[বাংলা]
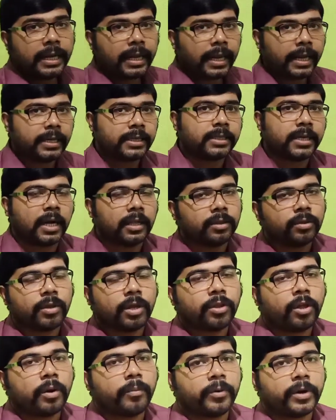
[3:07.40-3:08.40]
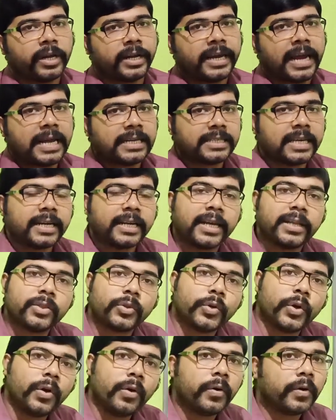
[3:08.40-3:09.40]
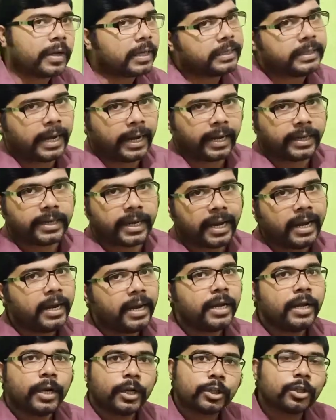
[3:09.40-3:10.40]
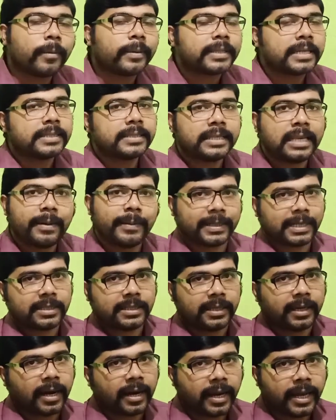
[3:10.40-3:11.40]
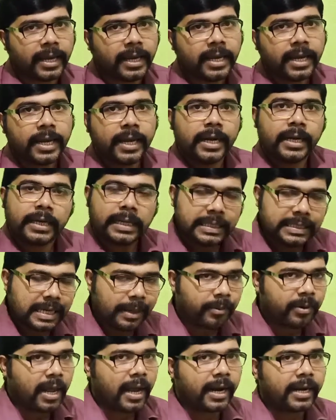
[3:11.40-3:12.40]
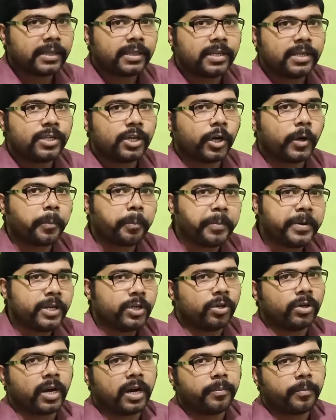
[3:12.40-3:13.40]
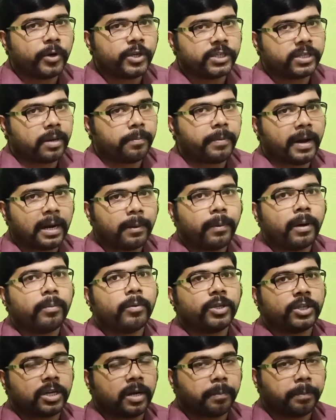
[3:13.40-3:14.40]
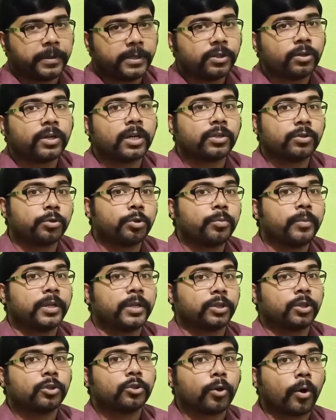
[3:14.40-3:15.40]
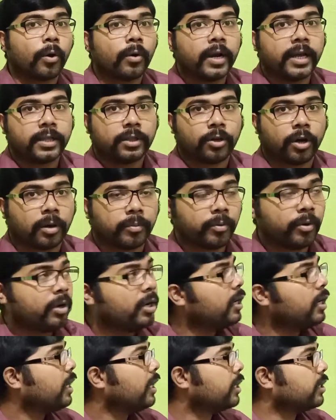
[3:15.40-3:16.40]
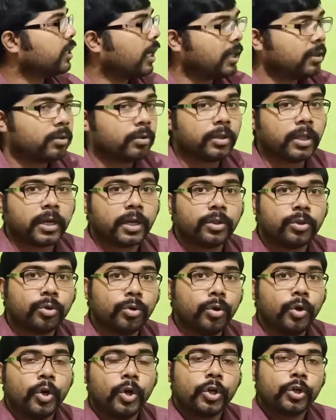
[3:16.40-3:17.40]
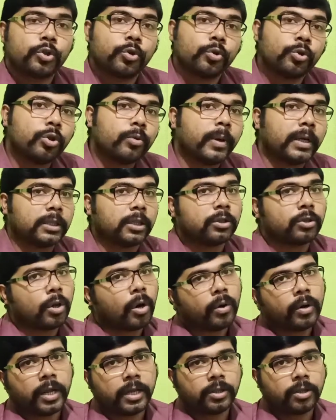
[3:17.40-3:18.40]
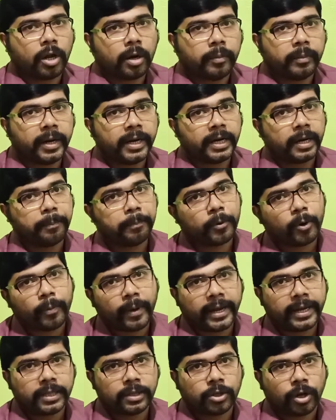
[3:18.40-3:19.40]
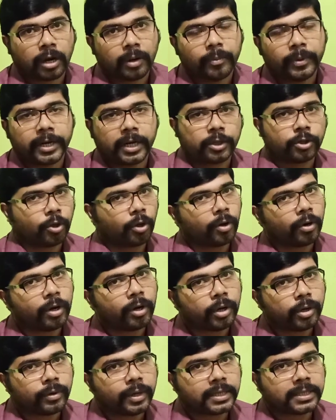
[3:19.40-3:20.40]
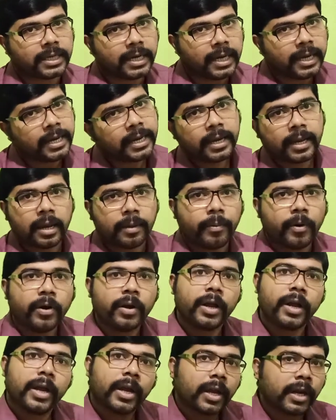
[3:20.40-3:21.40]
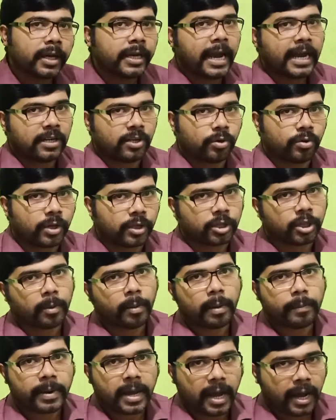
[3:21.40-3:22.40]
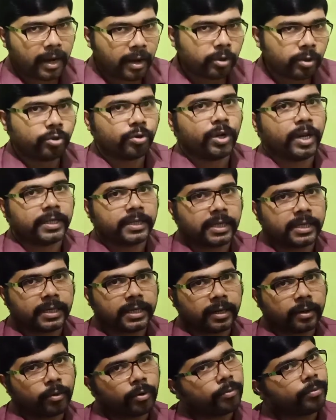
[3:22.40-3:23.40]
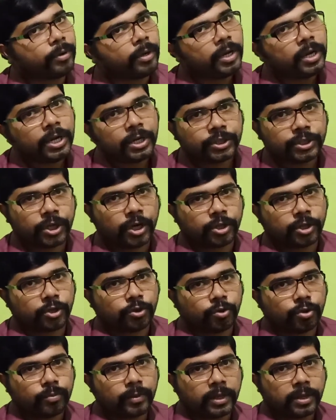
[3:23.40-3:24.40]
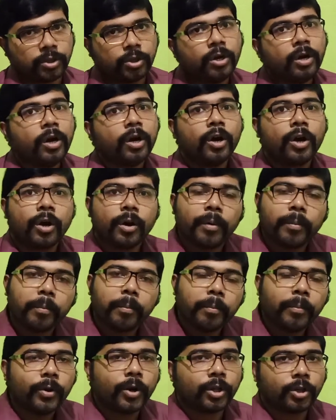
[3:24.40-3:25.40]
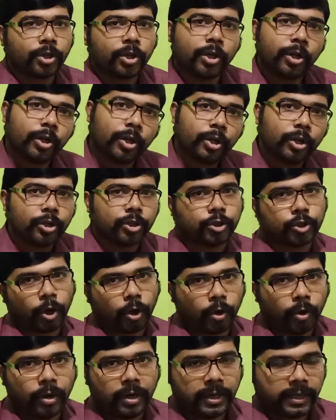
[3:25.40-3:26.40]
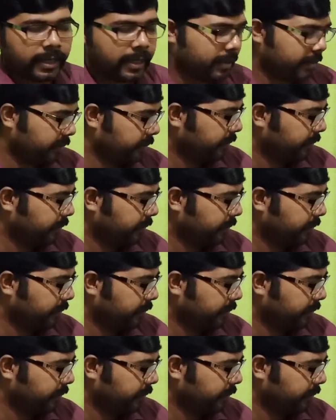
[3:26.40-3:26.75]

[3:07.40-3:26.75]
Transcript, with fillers: এই সান্দ্র ধর্মটা গ্যাসের ক্ষেত্রেও দেখা যায় তোমাদের সিলেবাসে সেটা নেই যেমন আগের দিন যখন পৃষ্ঠটান করেছিলাম বারবার বলেছিলাম পৃষ্ঠটান শুধুমাত্র তরলের ধর্ম সান্দ্রতা কিন্তু শুধুমাত্র তরলের ধর্ম না এটা প্রবাহিত ধর্ম এটা তরলেরও আছে এবং গ্যাসগুলো রাশি তবে আমরা আলোচনা আজকে যেটা করব সেটা হচ্ছে শুধুমাত্র মূলত তরল নিয়ে